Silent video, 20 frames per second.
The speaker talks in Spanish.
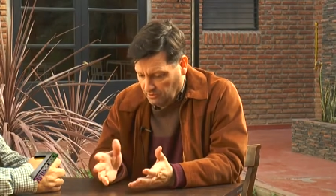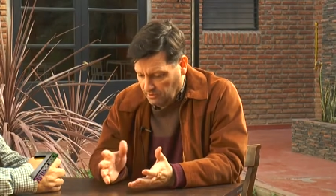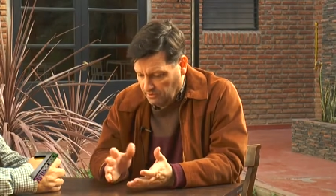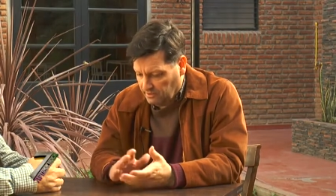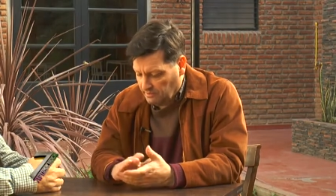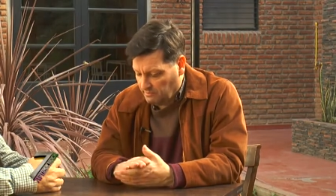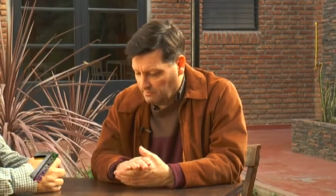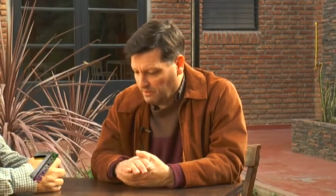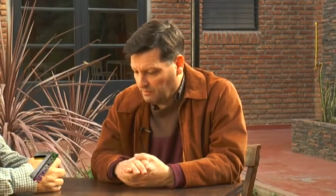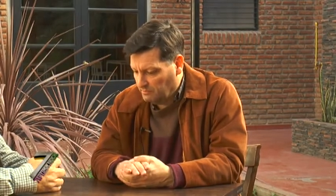en el
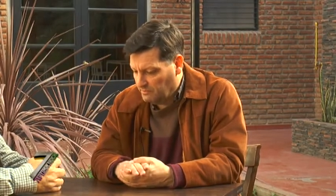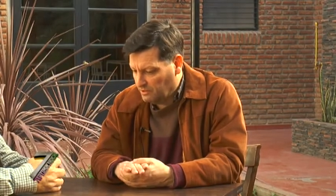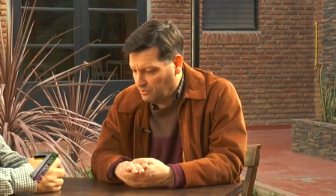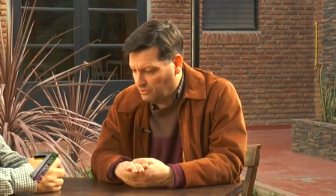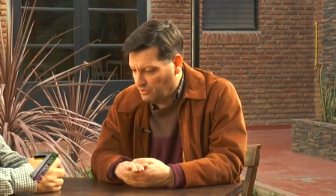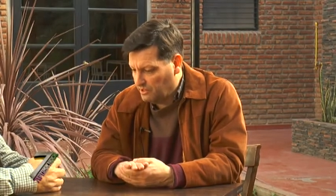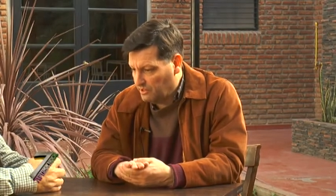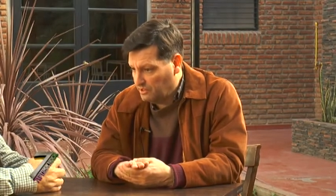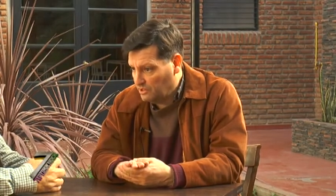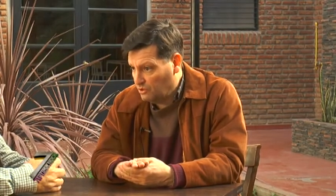tema
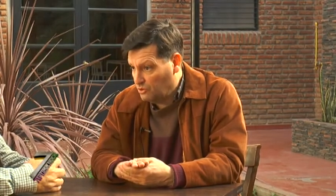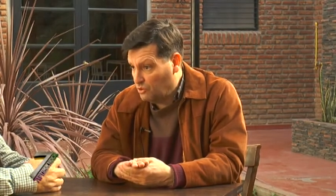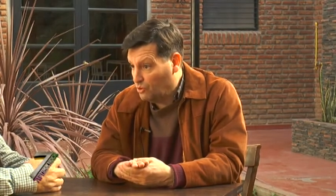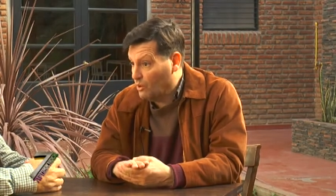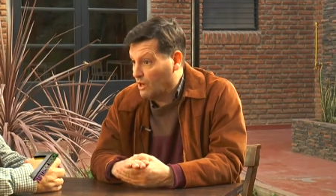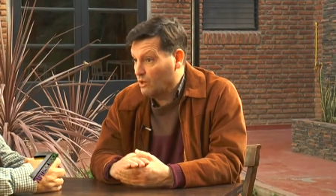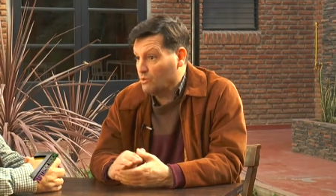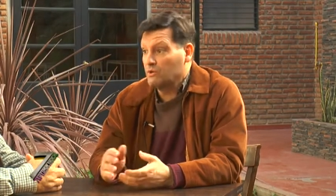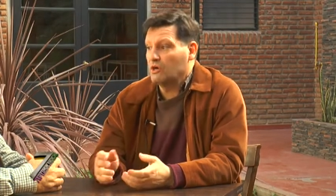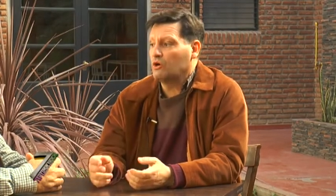periodístico
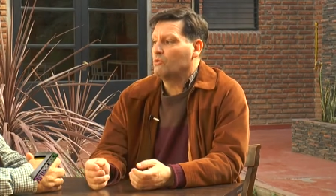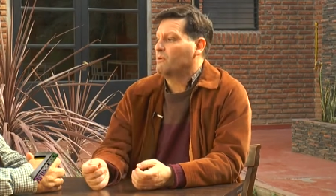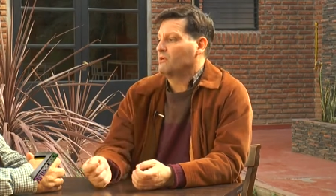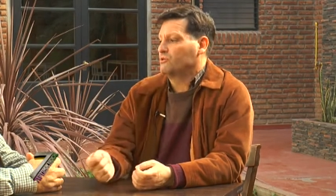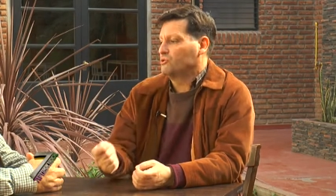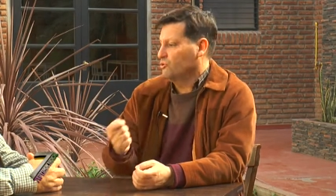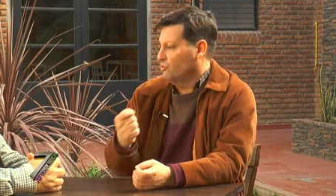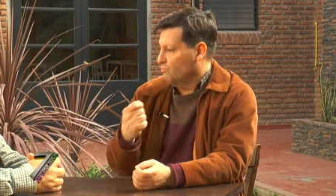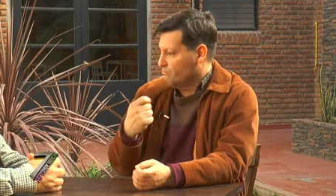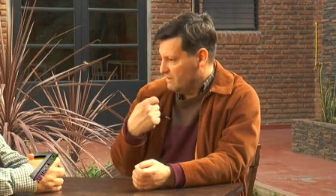o alguna
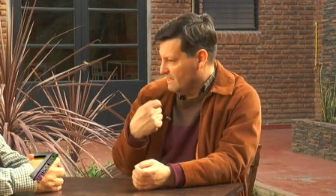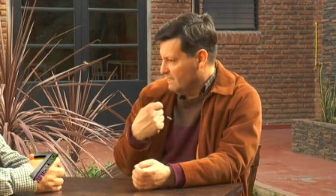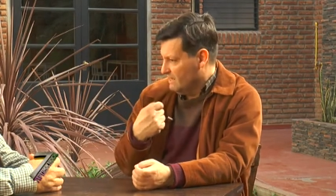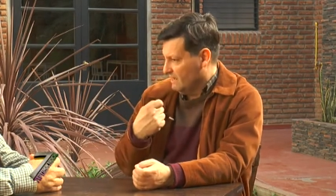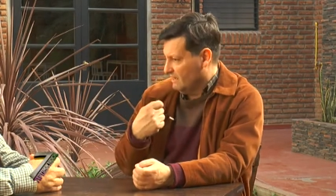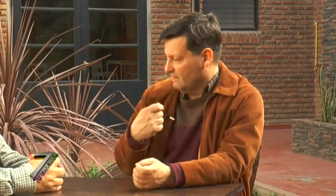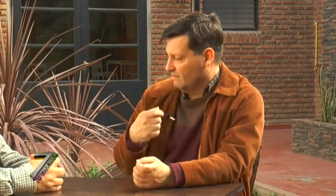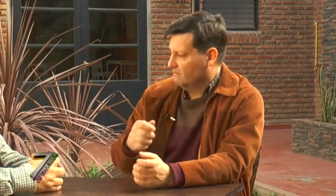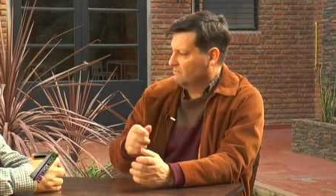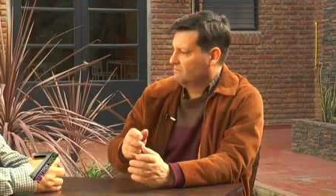ocupación
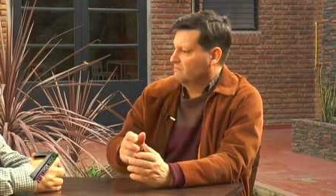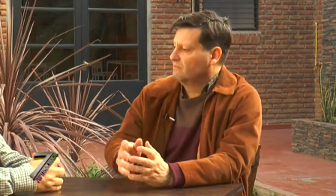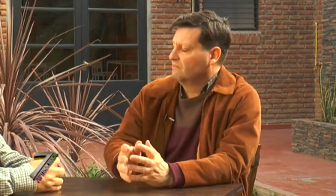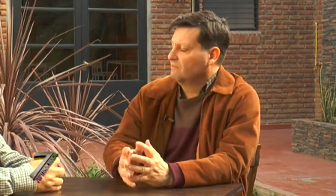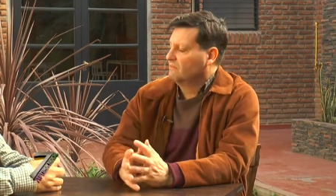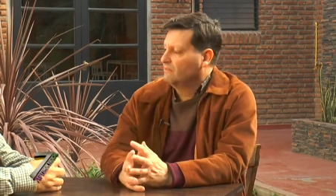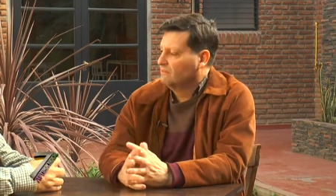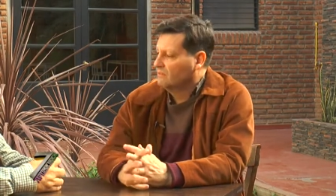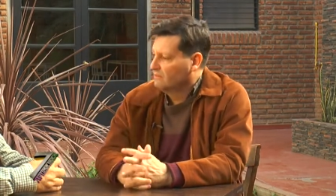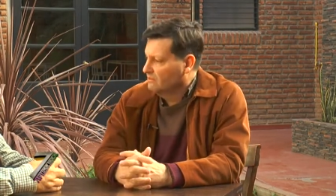mía.
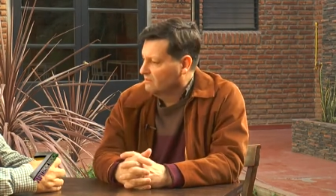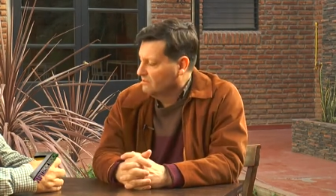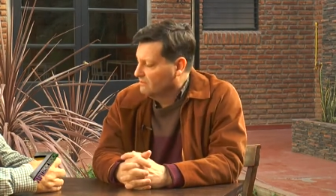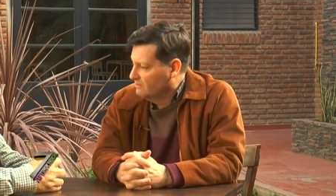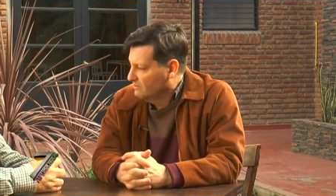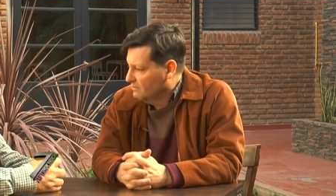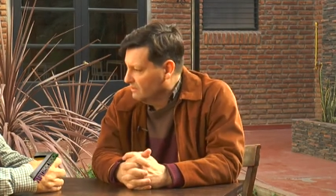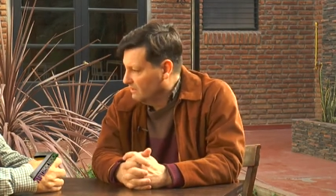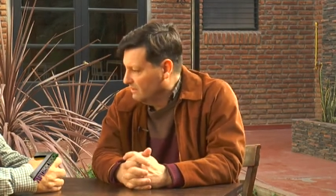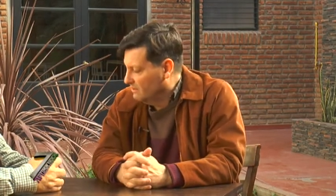Claro.
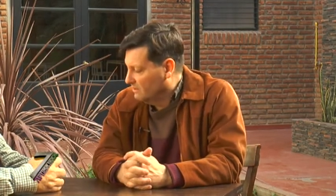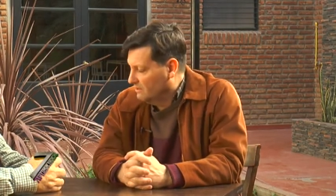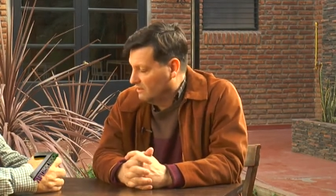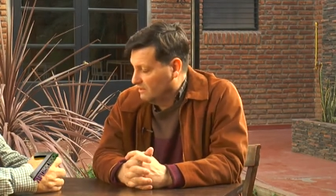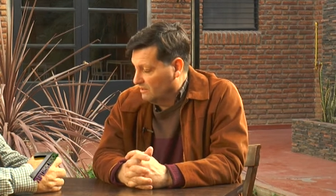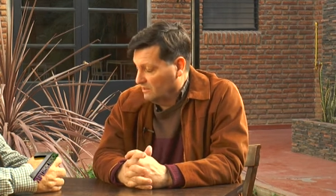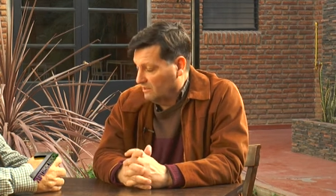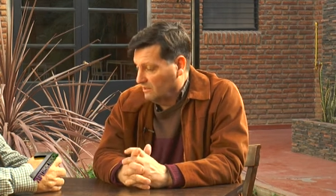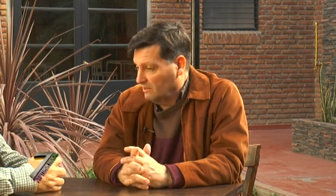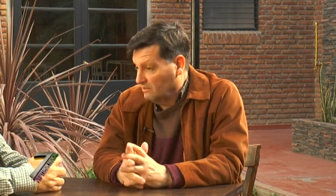
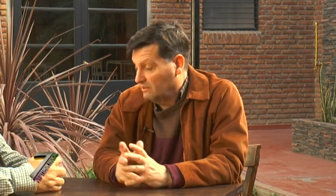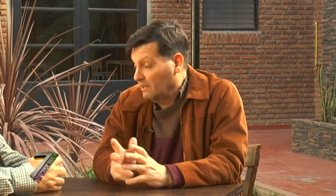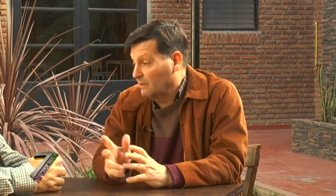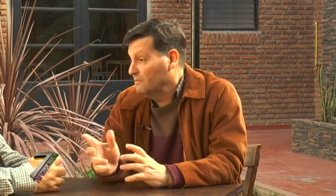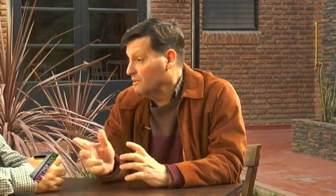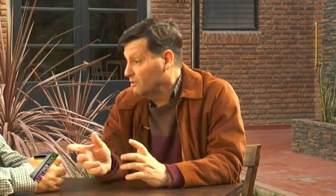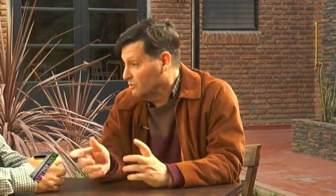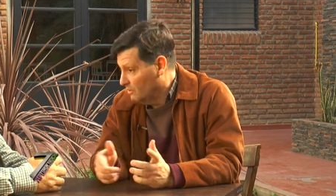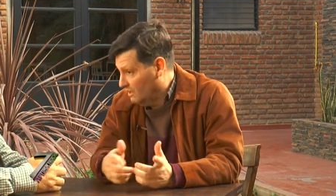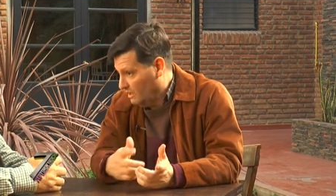Este,
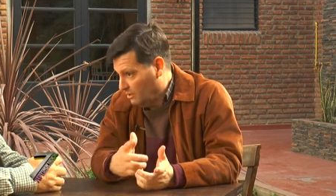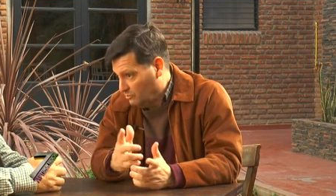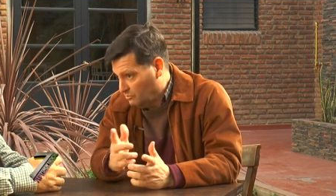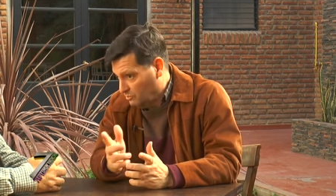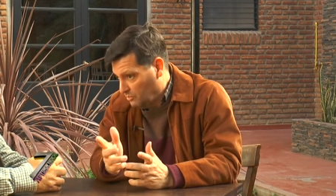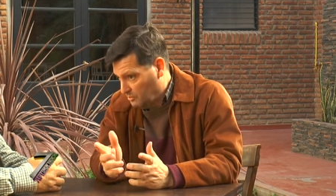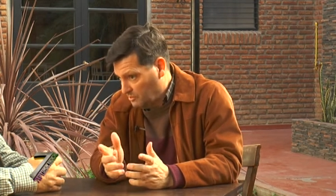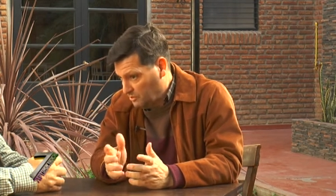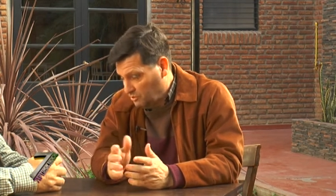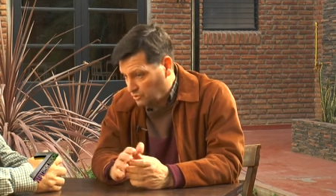también en algún
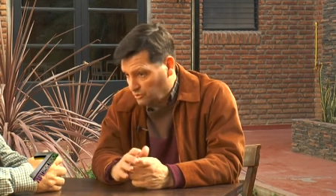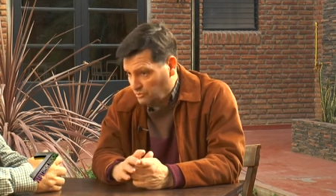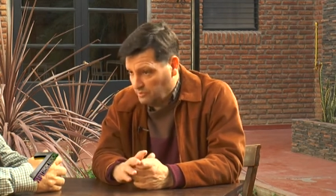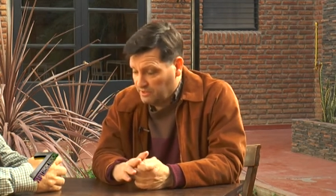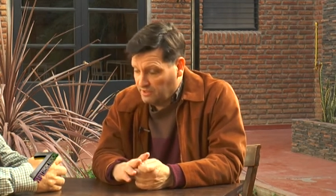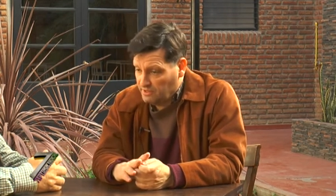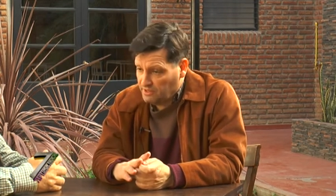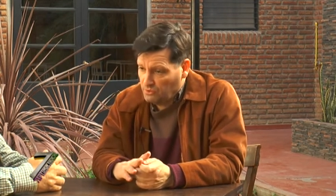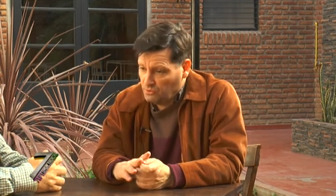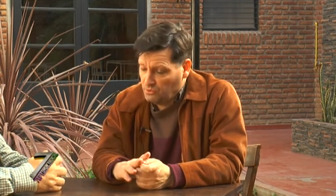momento
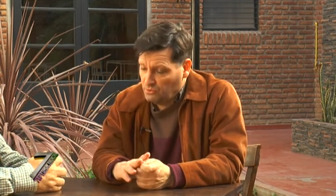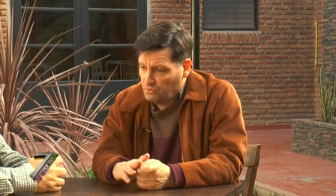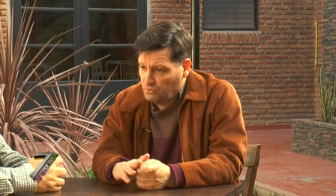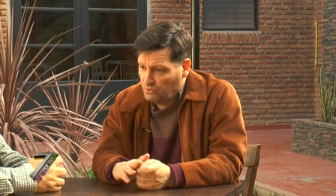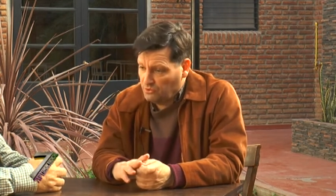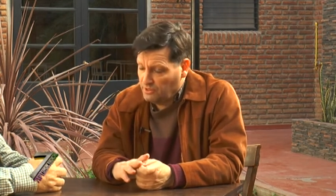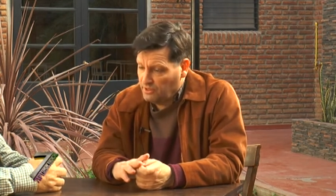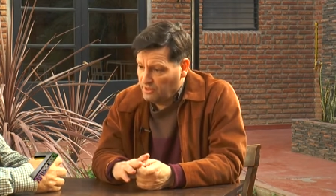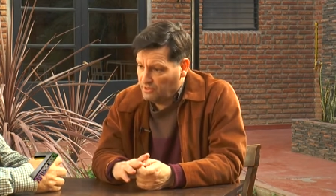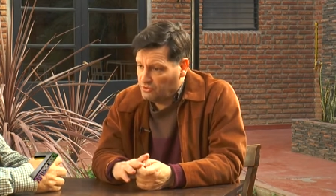vendí
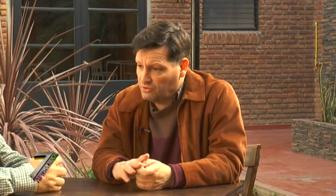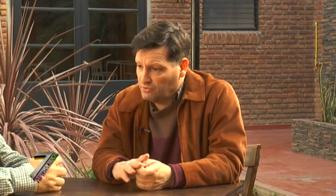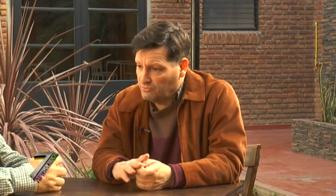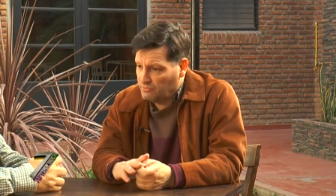seguros y eso,